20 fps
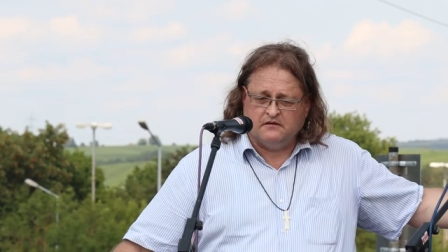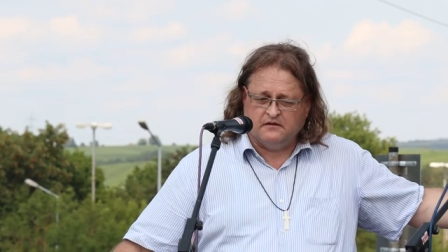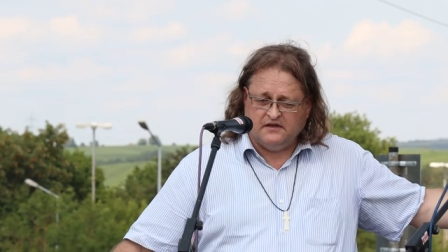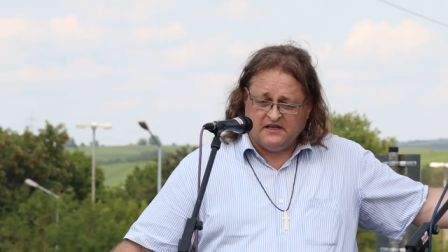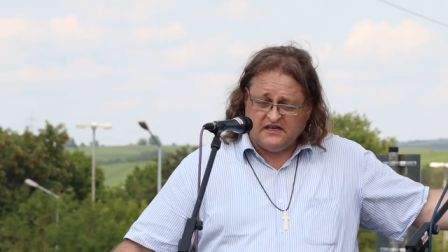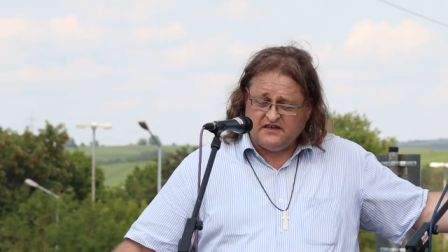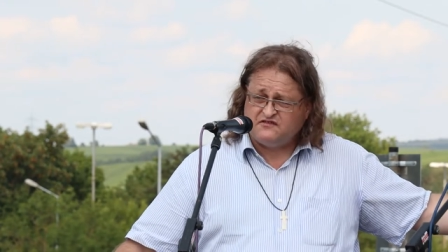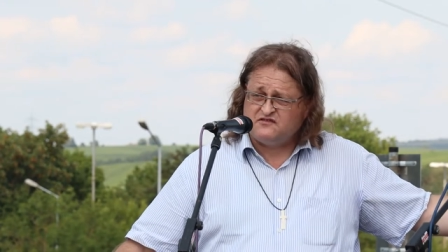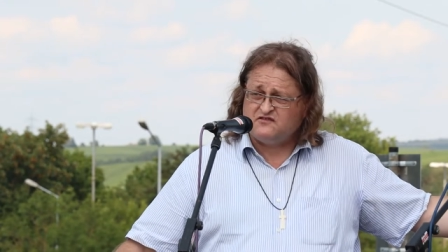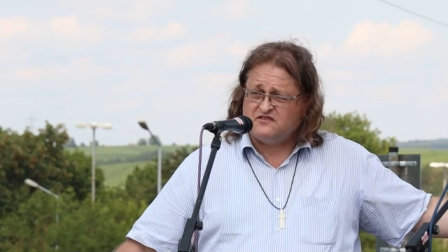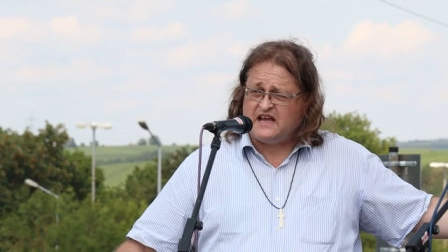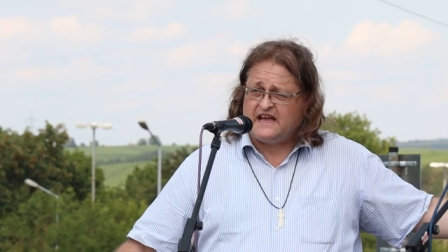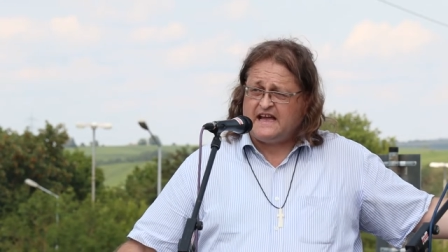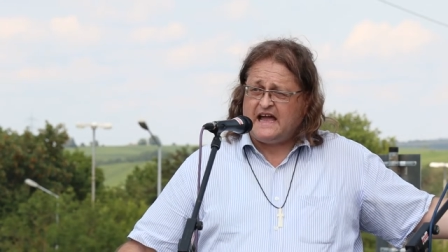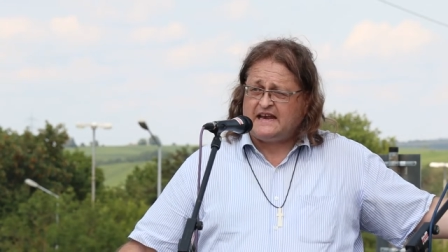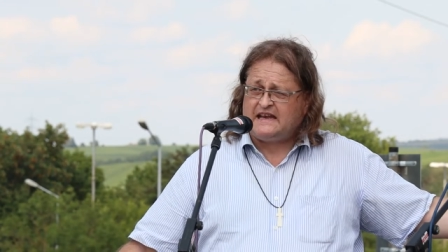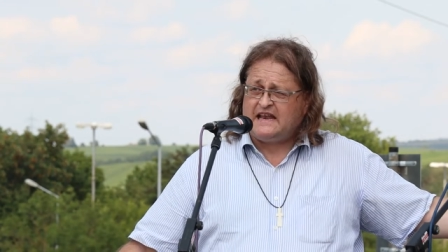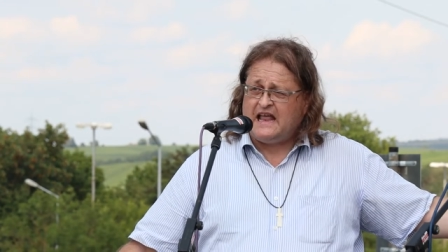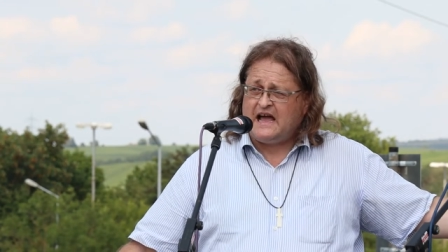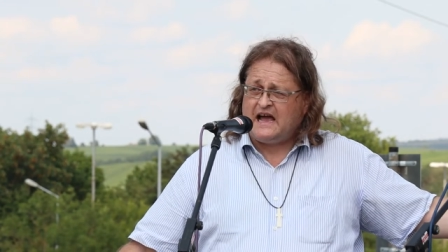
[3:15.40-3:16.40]
nächsten drei
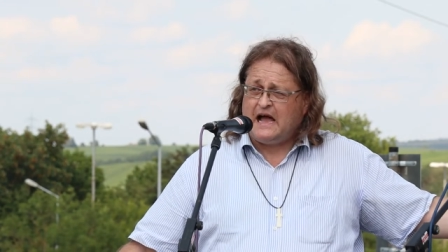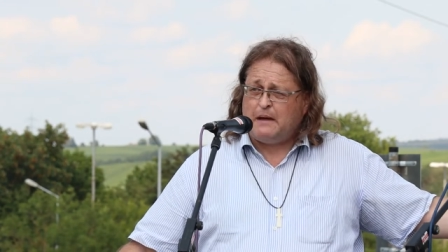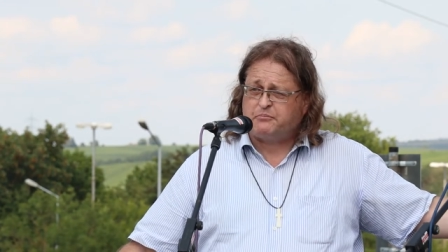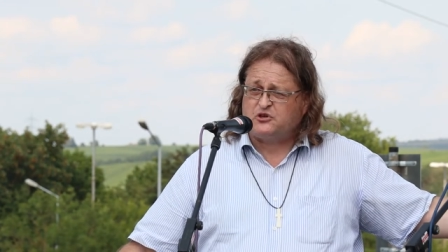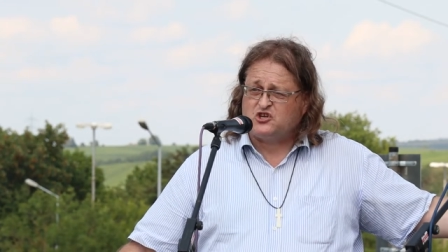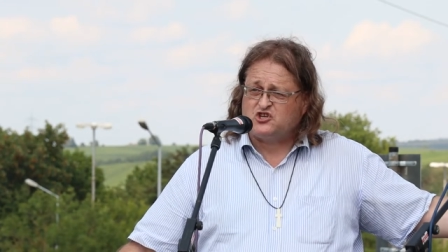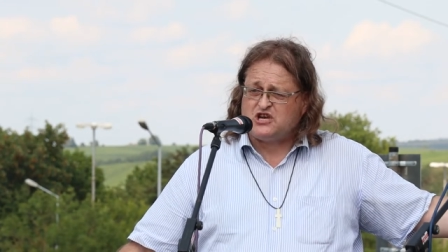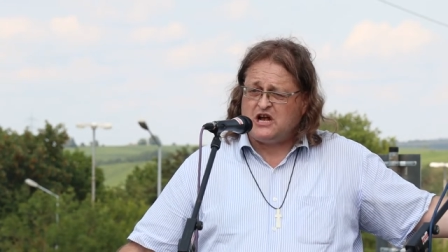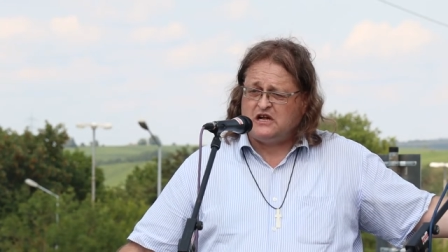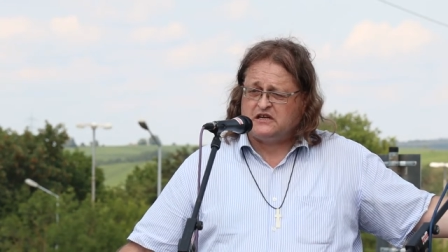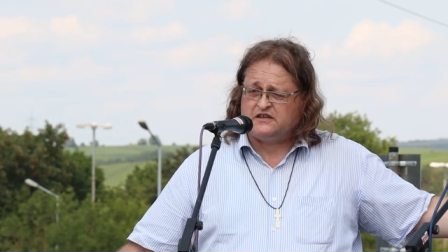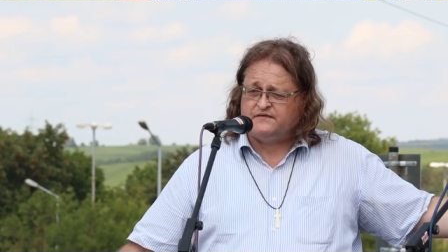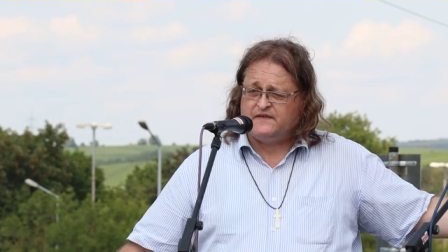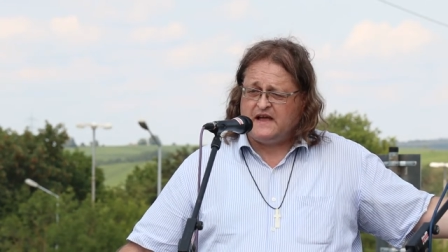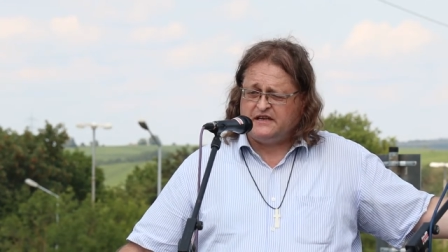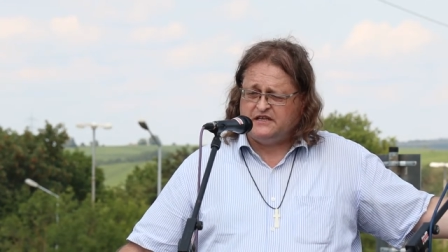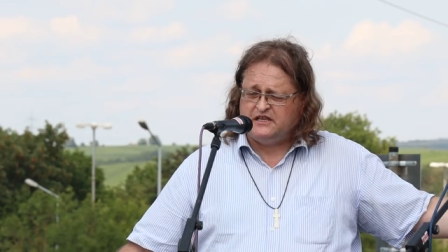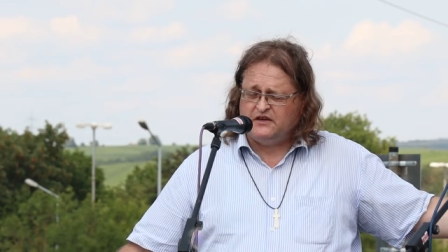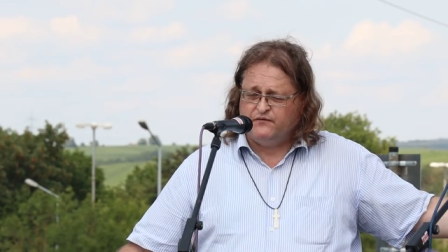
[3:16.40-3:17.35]
Anlagen abgeschaltet werden.